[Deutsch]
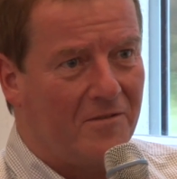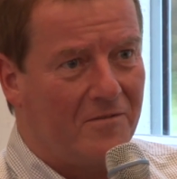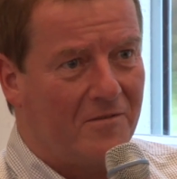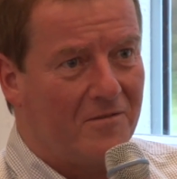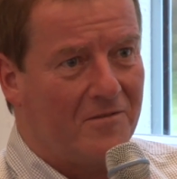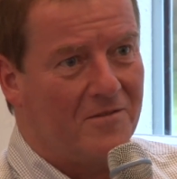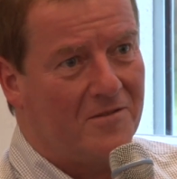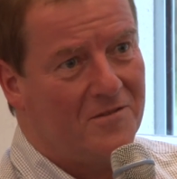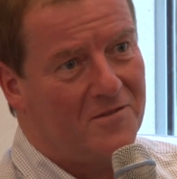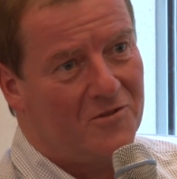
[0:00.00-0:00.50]

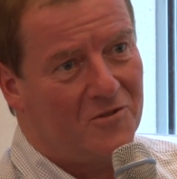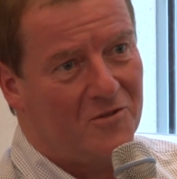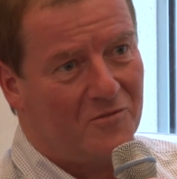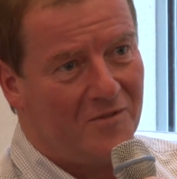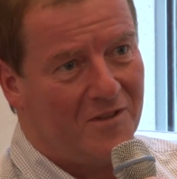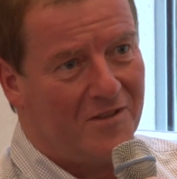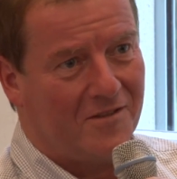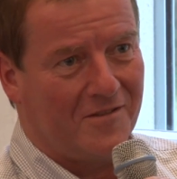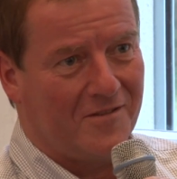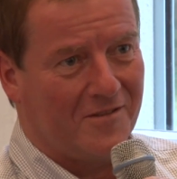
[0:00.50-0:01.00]
Jetzt sind Sie schon
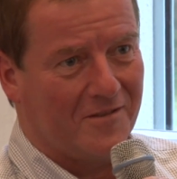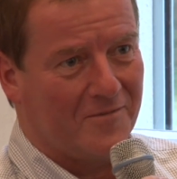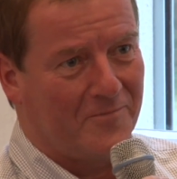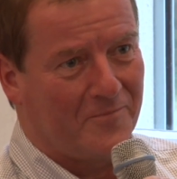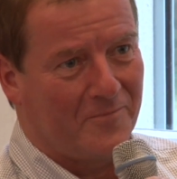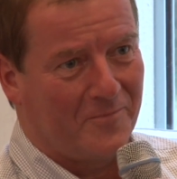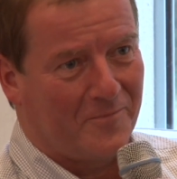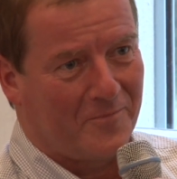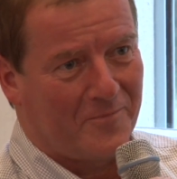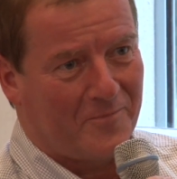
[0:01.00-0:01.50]
wieder da.
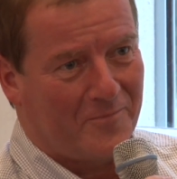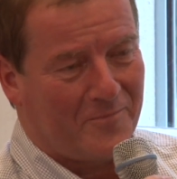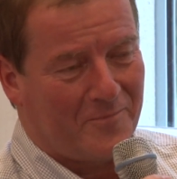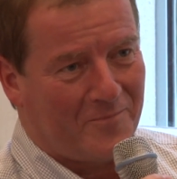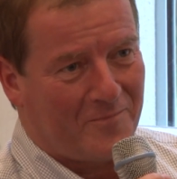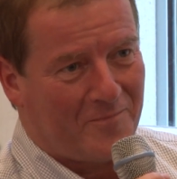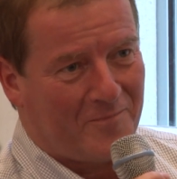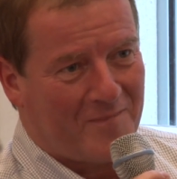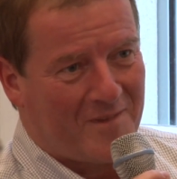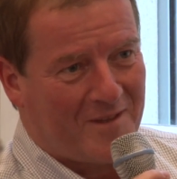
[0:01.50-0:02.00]

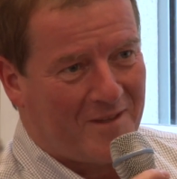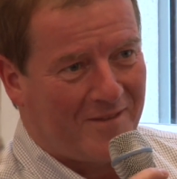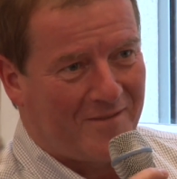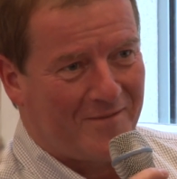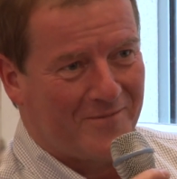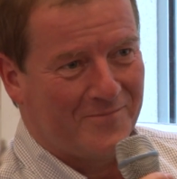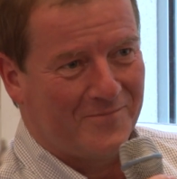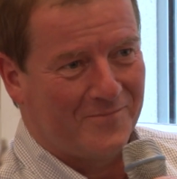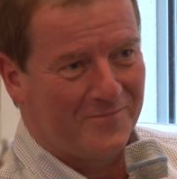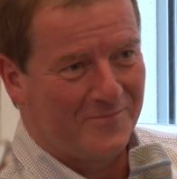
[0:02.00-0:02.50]
Der
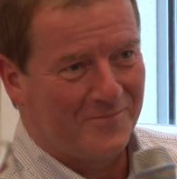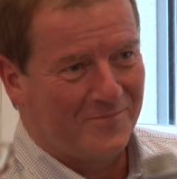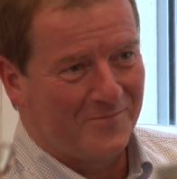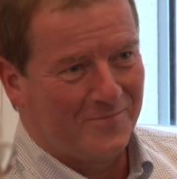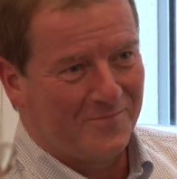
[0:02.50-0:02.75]
ist gut.